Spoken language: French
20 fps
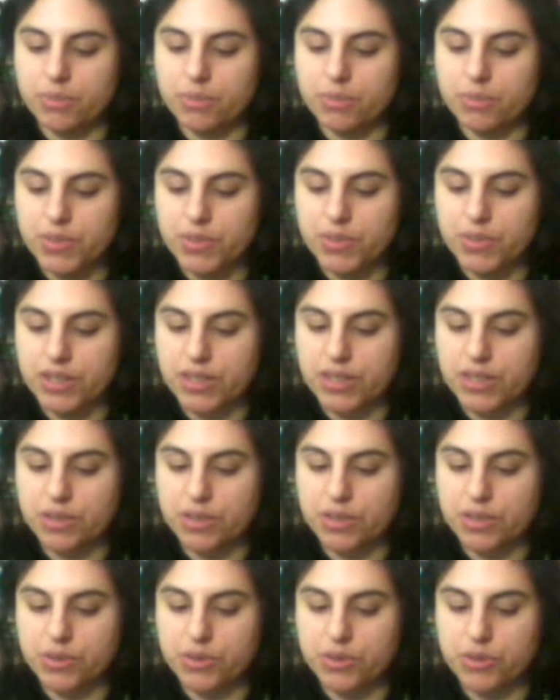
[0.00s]
pour dire le
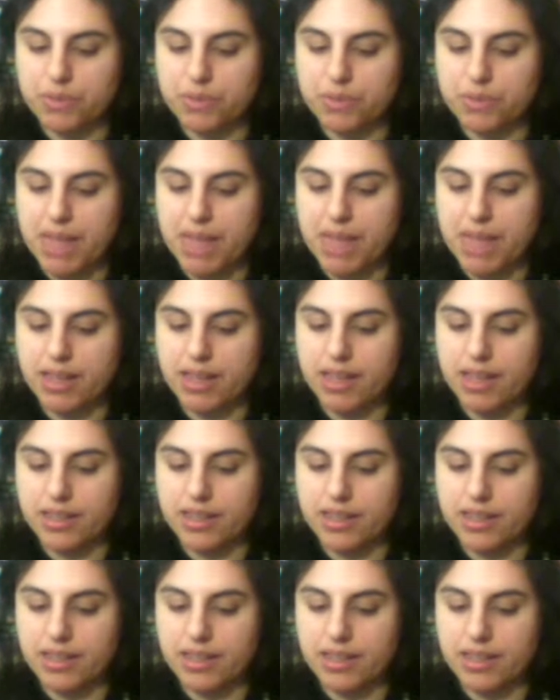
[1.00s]
chemin
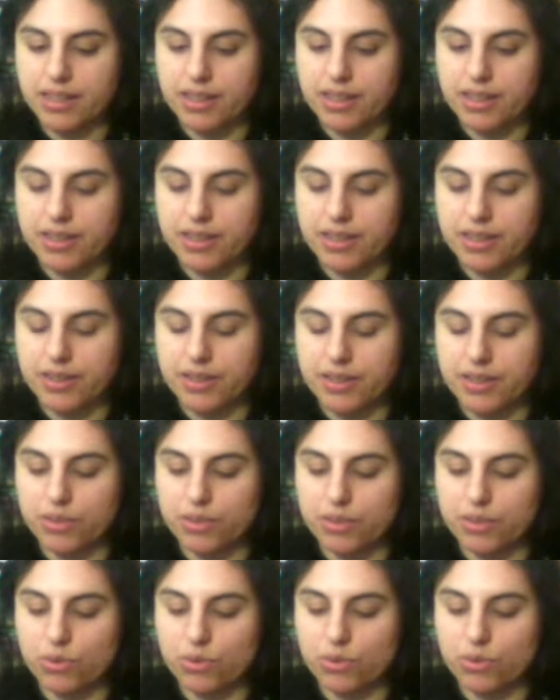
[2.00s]
euh,
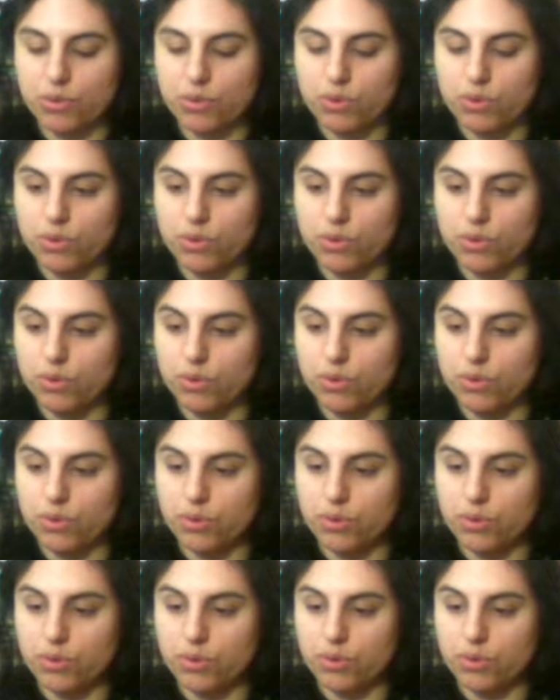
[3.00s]
du
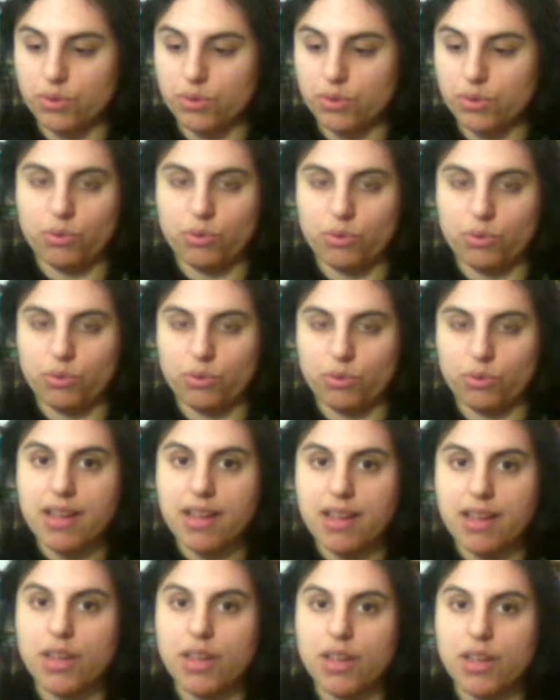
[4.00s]
soir,
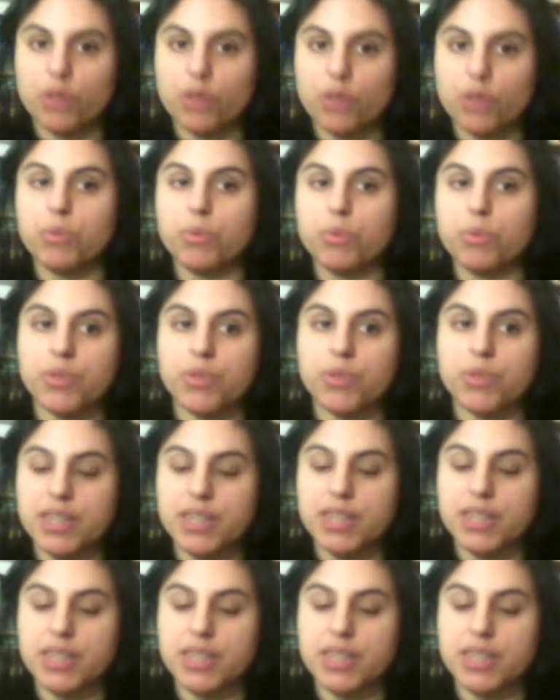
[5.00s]
qu'on peut le dire